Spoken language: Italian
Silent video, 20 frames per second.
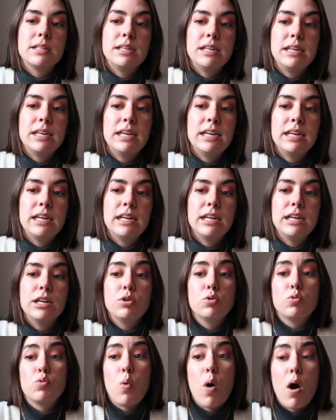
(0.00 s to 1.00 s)
di
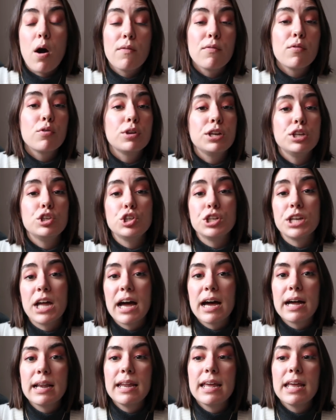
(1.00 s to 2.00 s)
nuovo,
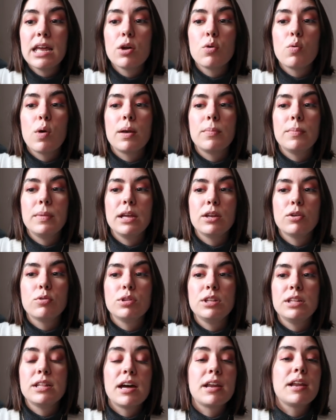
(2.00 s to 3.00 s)
originale o
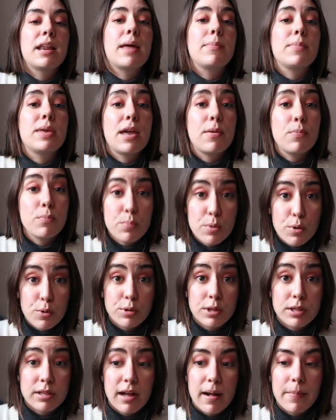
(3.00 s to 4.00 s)
almeno di dare la mia
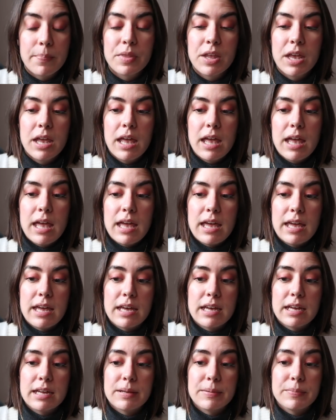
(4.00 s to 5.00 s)
impronta
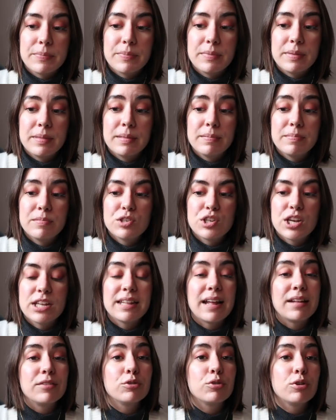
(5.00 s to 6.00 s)
um, c'è
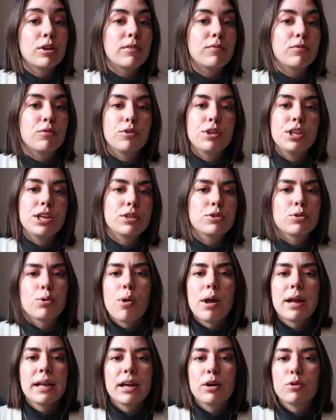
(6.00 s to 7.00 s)
tanto lavoro
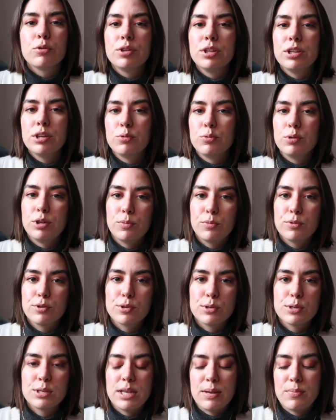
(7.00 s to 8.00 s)
dietro anche a contenuti
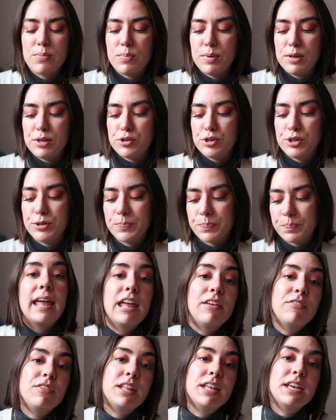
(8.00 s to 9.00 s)
molto semplici
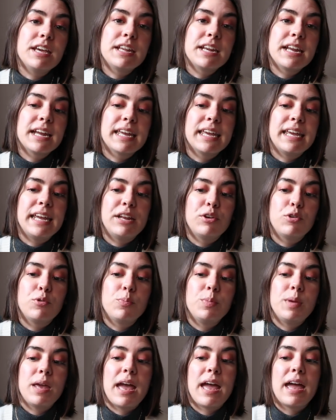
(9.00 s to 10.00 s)
e vedere che
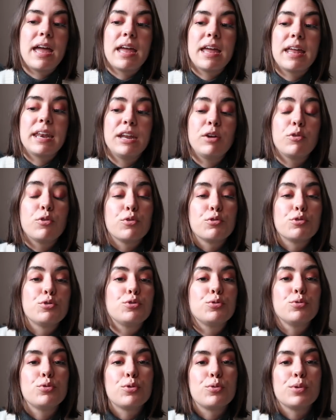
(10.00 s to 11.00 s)
non mi è
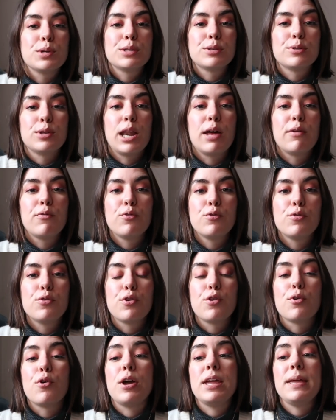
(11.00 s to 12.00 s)
riconosciuto questo
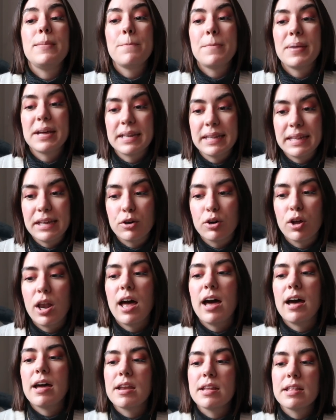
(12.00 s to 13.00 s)
lavoro in
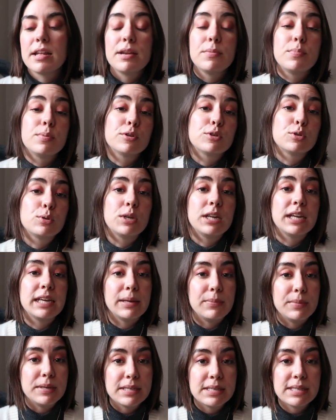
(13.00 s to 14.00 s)
particolare dalle persone
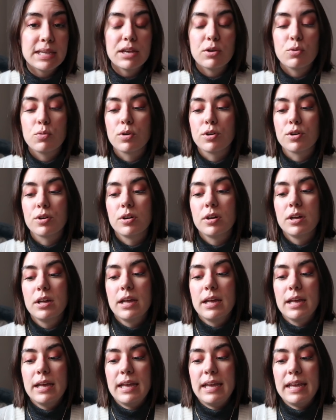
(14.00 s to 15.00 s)
che mi seguono
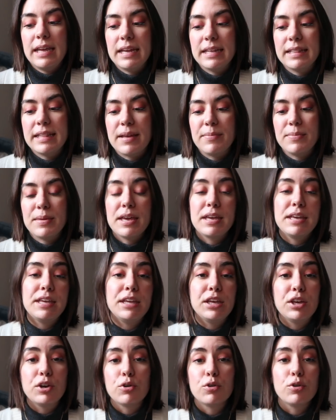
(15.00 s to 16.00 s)
e dai
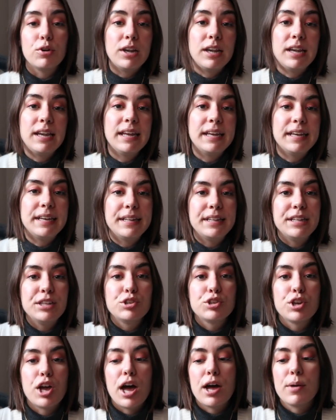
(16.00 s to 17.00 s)
miei colleghi
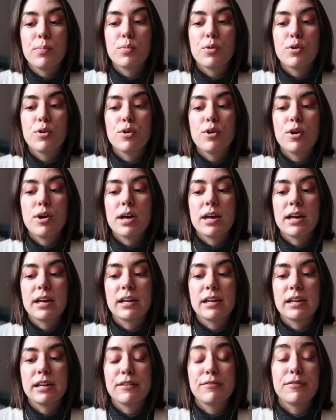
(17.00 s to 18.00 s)
diciamo
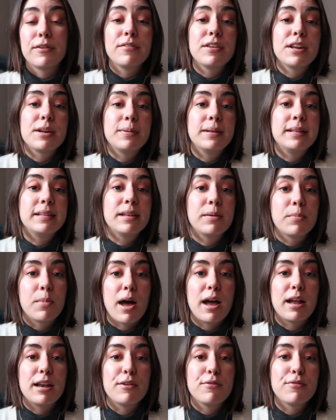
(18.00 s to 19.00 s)
uh, fa veramente
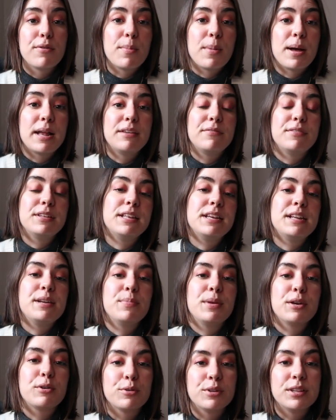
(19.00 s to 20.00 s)
male, fa male vedere i
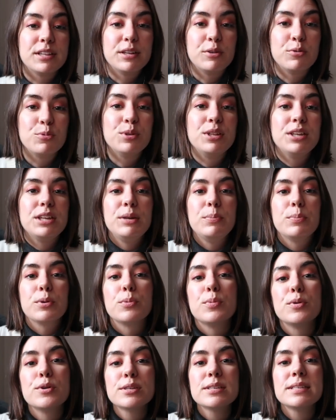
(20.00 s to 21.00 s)
miei contenuti
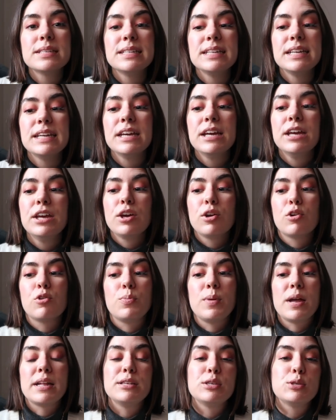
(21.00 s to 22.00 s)
riproposti,
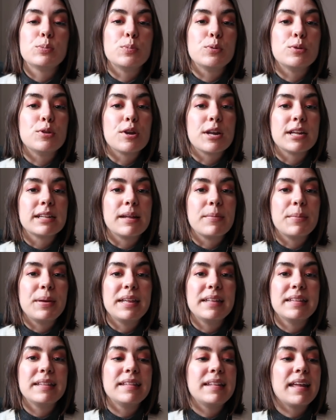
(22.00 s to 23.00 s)
copiati
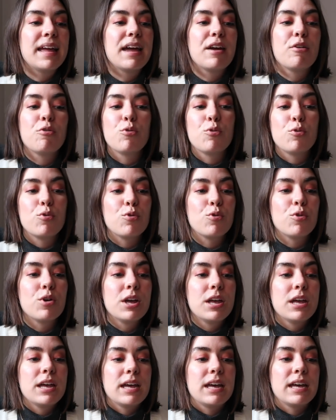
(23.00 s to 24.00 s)
spudoratamente o
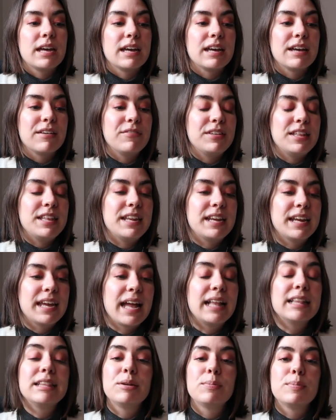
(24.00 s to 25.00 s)
uh, vedere
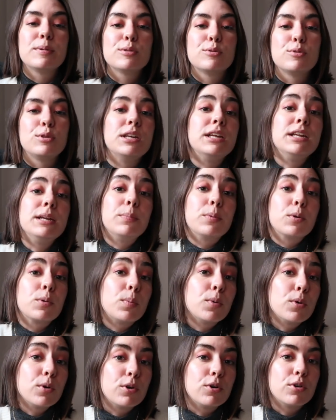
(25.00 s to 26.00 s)
che altre persone
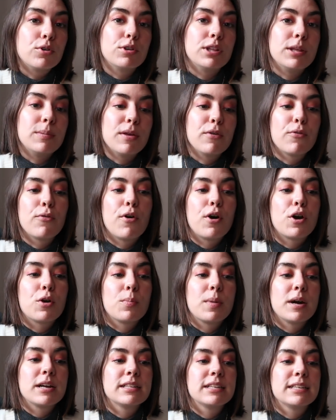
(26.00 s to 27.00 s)
ripropongono dei miei
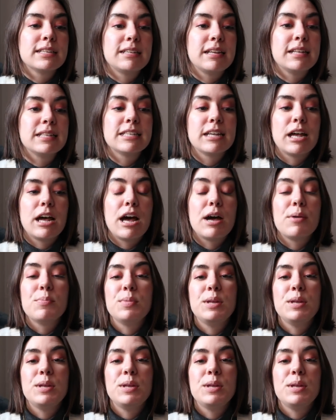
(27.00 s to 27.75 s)
format senza